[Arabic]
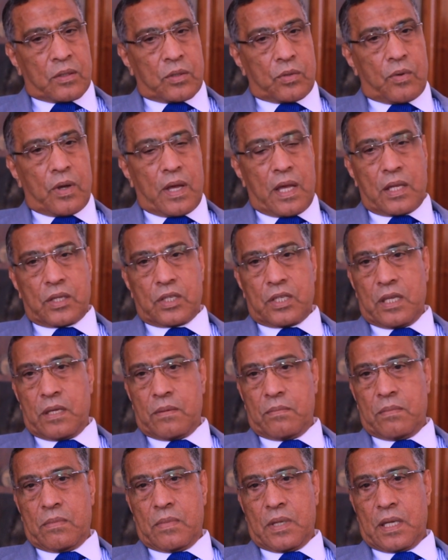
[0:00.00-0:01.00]

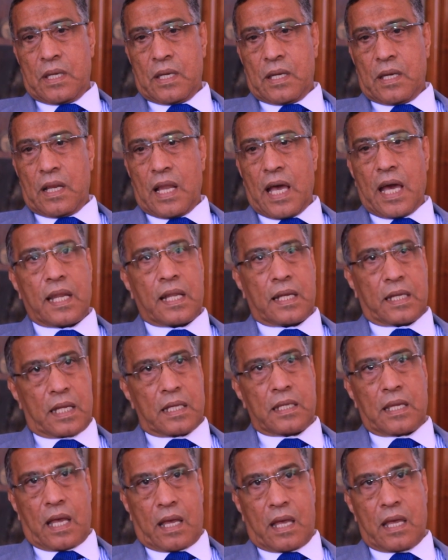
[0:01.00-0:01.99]
تهاجم
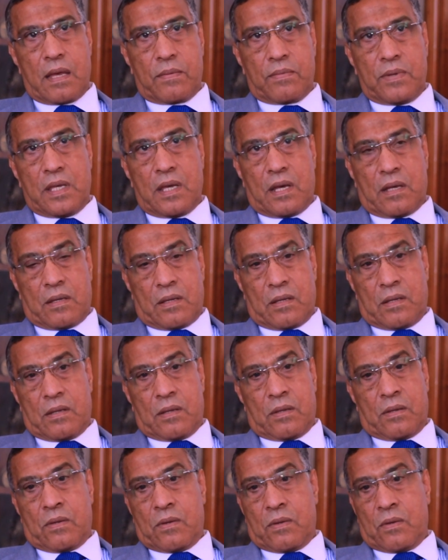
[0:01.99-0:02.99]
الحركة النقابية
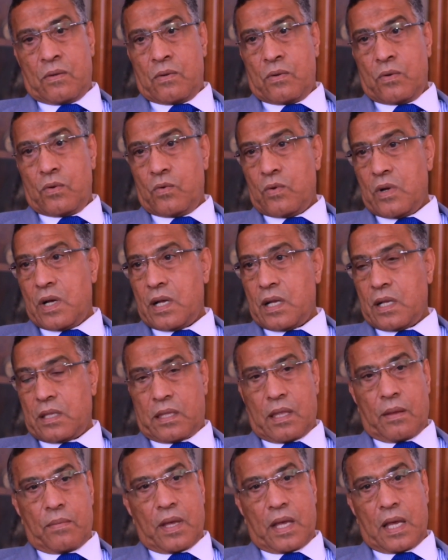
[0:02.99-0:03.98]

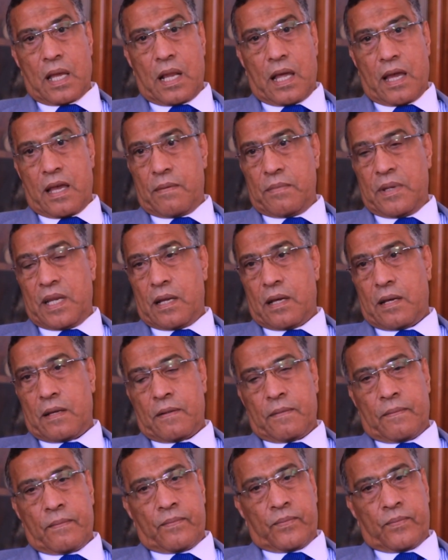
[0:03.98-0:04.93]
والطبقة العاملة